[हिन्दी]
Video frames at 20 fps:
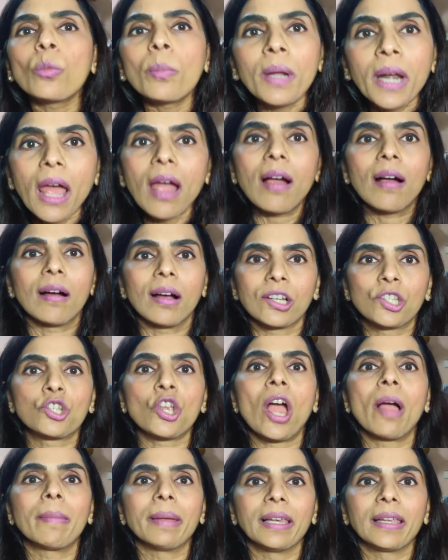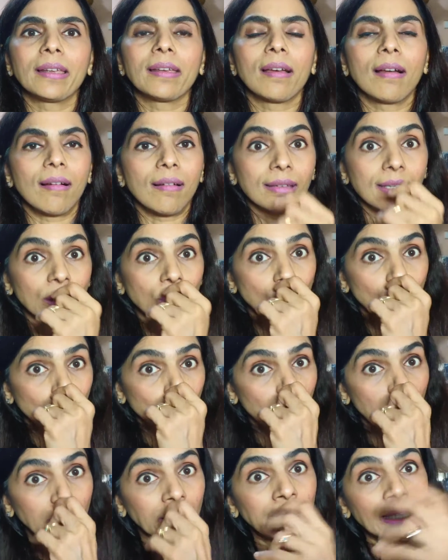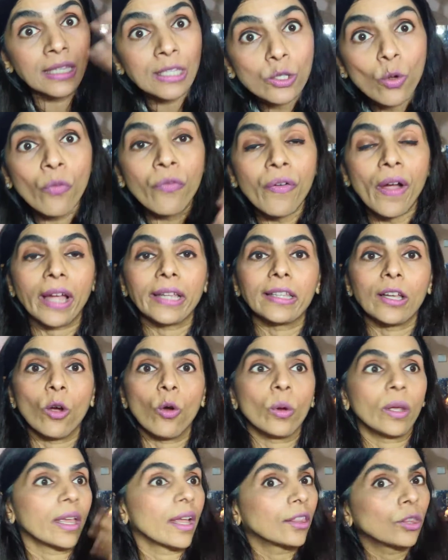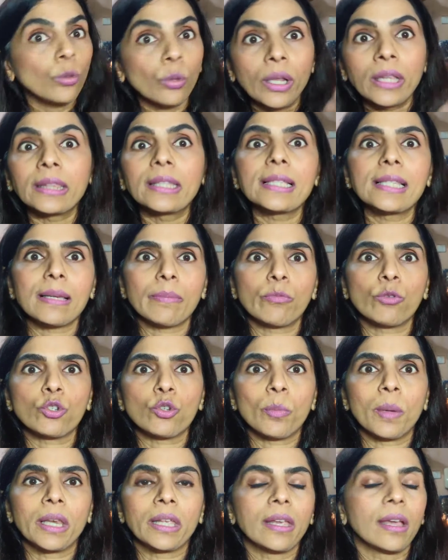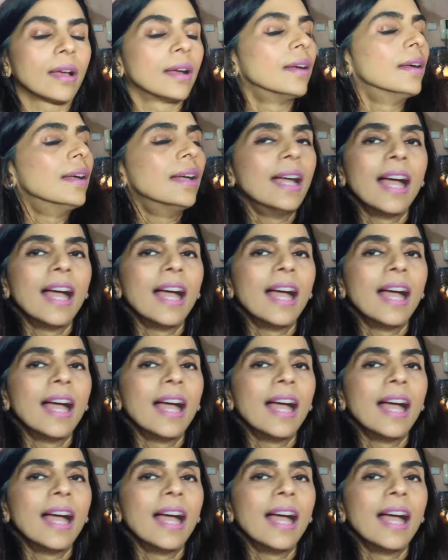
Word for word: तो बड़ा अच्छा मिल गया ये तो तुरंत ही इसको फ़ायदा हो गया तुरंत ही सब कुछ मिल गया